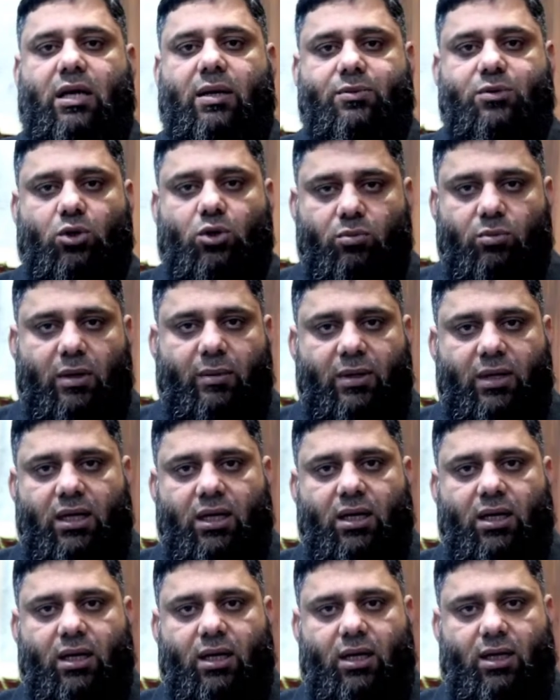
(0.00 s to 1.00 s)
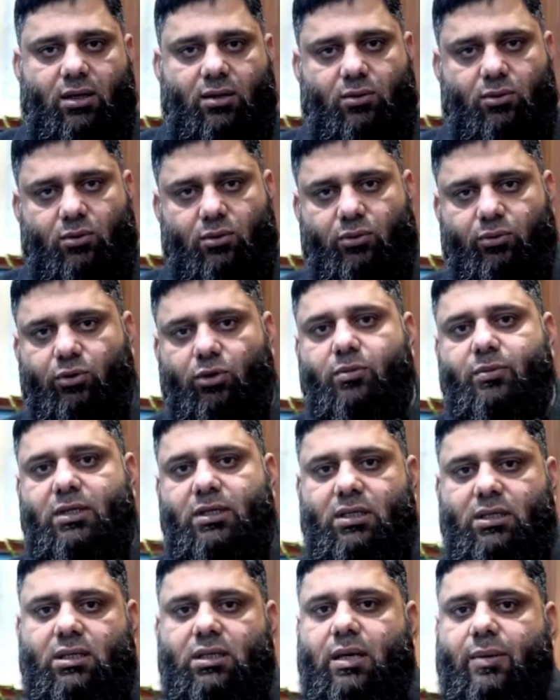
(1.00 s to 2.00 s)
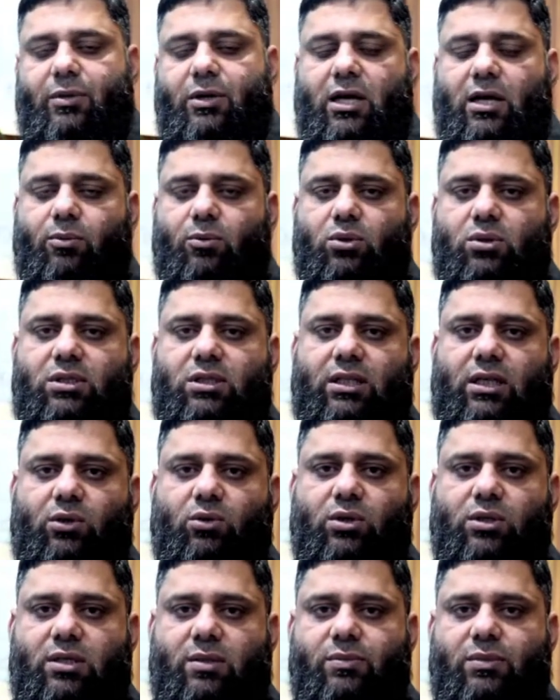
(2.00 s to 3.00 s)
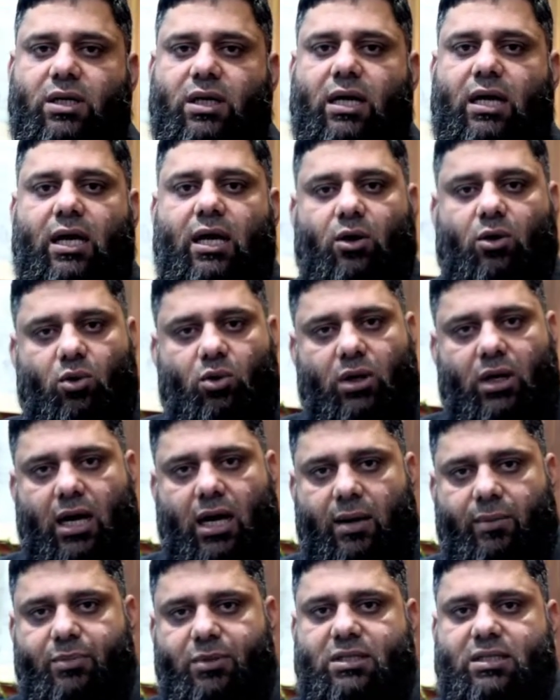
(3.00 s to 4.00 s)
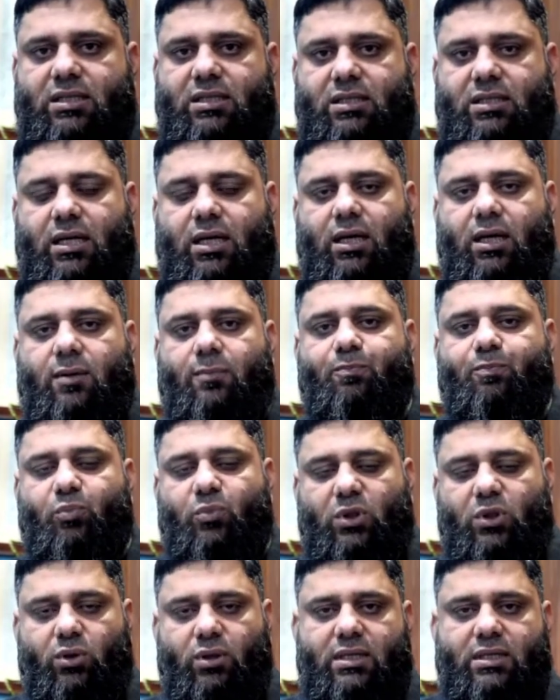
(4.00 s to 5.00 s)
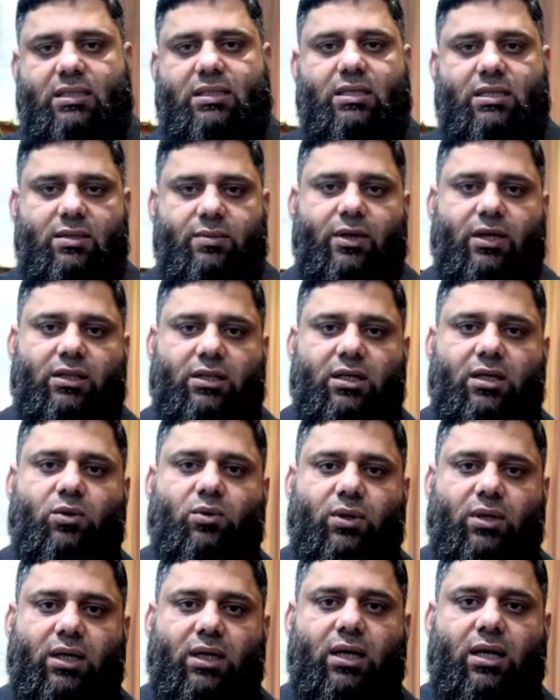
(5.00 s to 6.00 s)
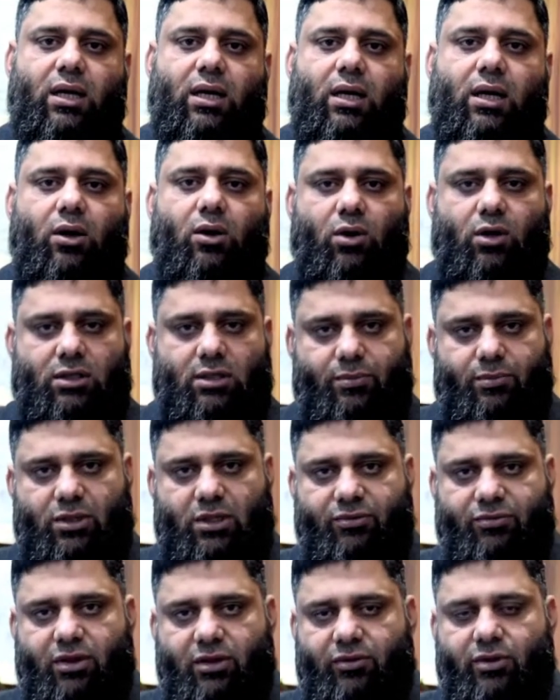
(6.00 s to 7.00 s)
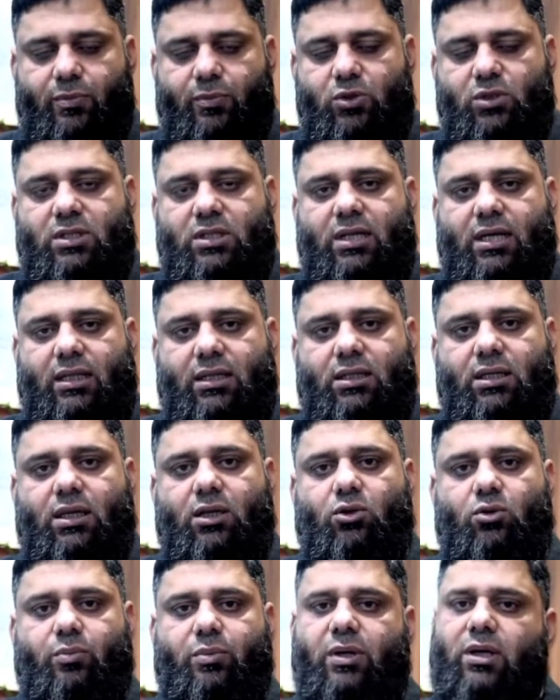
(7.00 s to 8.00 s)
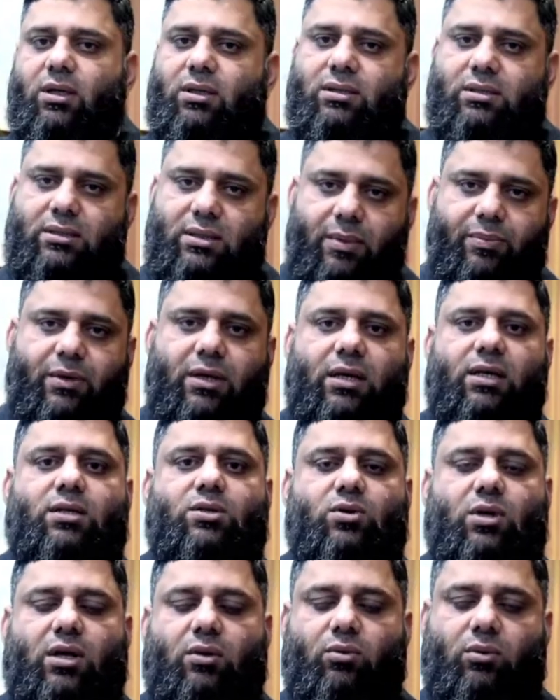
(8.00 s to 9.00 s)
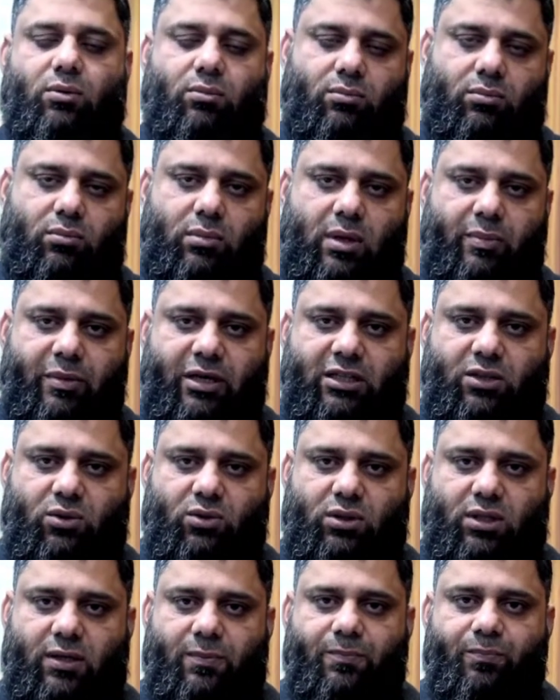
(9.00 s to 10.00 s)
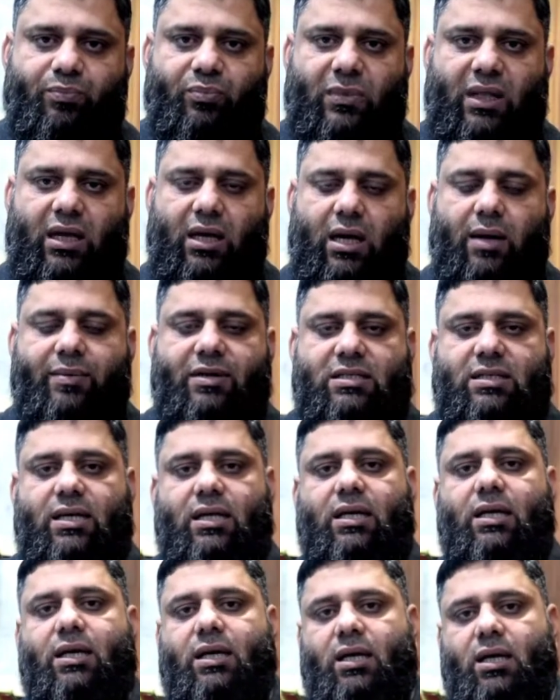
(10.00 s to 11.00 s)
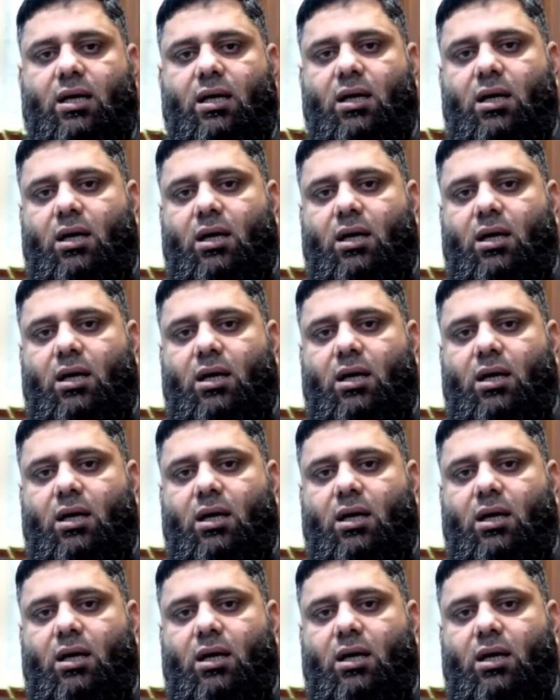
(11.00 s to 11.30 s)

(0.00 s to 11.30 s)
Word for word: आपसे कोई मामला कर रहे हैं वो भी अपने आप को जीता हुआ समझे और आप भी जीत जाएं तो इससे अच्छी बात क्या होगी और जब ये विन विन पोजीशन आती है तो फिर सबके लिए जो है वो बेहतर होता है अब ऐसा नहीं है कि आ,